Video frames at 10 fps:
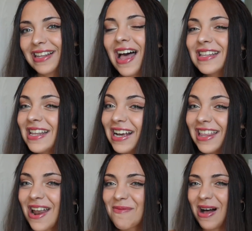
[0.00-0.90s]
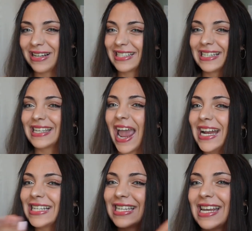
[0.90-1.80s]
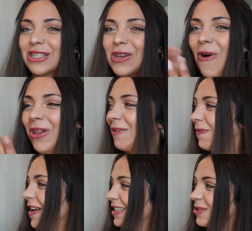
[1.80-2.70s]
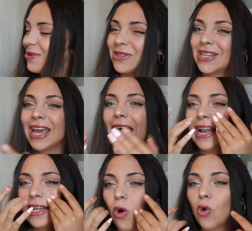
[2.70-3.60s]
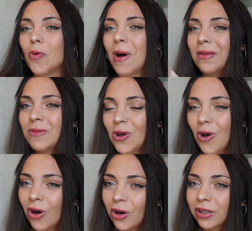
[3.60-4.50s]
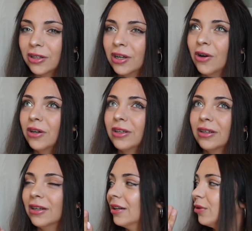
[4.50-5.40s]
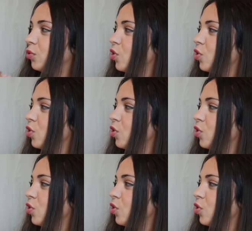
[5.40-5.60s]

Lan ne kadar mahsunuz. Etsy yazıyor OnlyFans diyorsun. Hani okuman mı yok? Kanka sana